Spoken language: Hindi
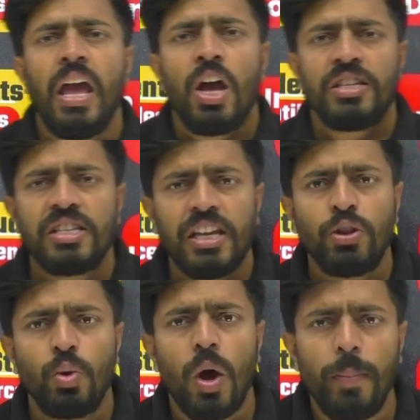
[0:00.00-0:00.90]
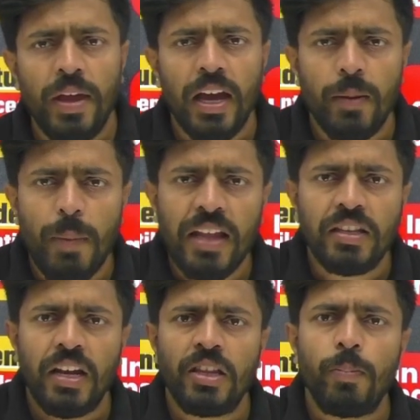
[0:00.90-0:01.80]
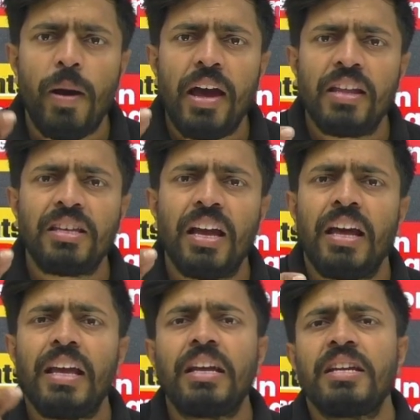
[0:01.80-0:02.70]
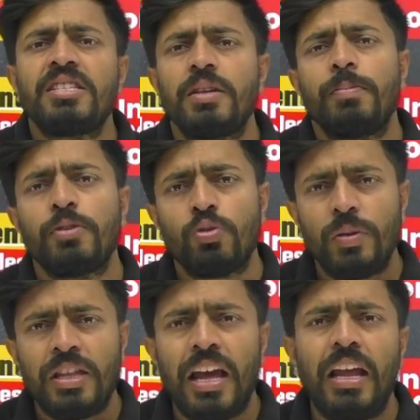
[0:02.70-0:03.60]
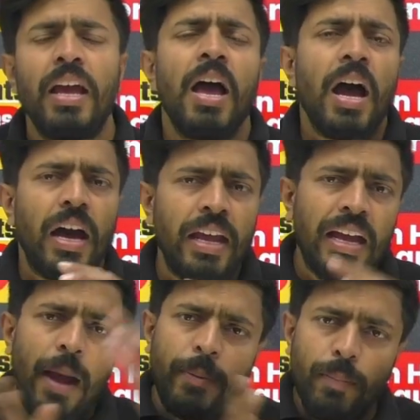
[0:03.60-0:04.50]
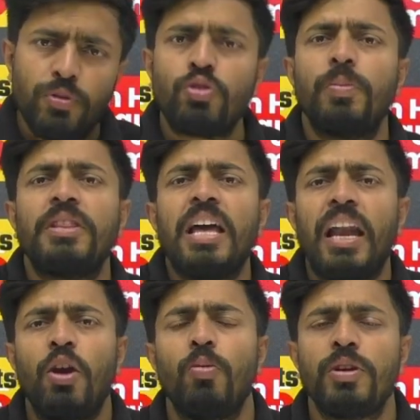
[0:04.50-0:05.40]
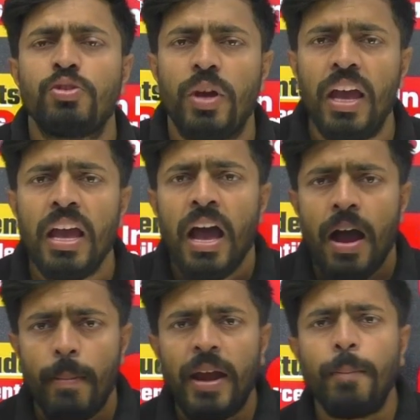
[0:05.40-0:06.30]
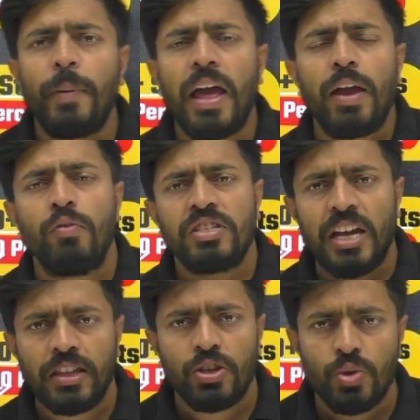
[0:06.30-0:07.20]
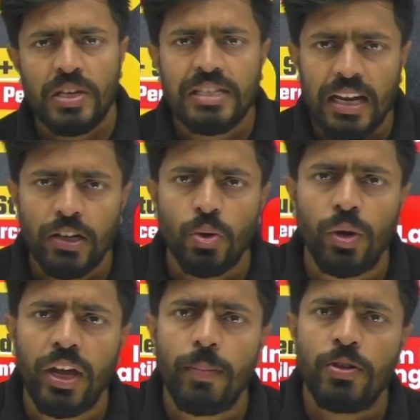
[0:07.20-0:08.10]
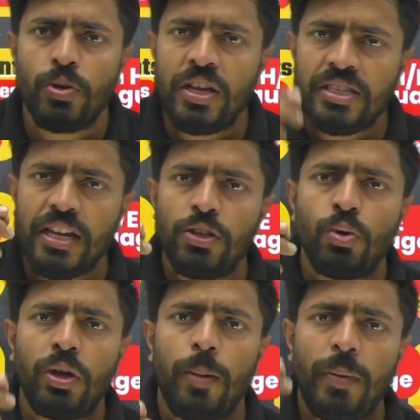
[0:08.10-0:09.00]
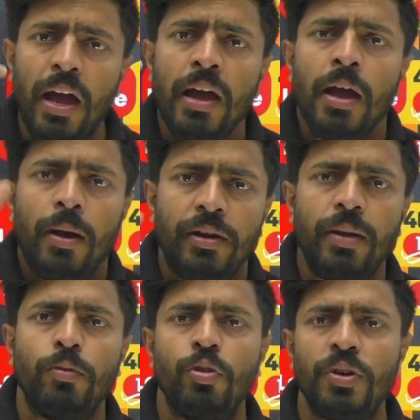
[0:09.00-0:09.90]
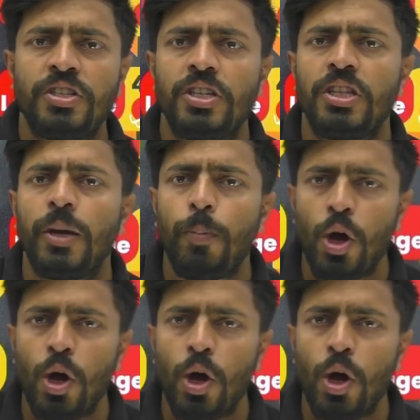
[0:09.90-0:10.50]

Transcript: जिसके थ्रू अभी अगर बात करें तो भारत के हरेक कृषि विश्वविद्यालय हरेक आपके विश्वविद्यालयों में जो है हमारे पढ़ाए हुए छात्र जो है सेलेक्ट होकर अभी जो है चयनित होकर अपना ड्रीम यूनिवर्सिटी तक पहुंच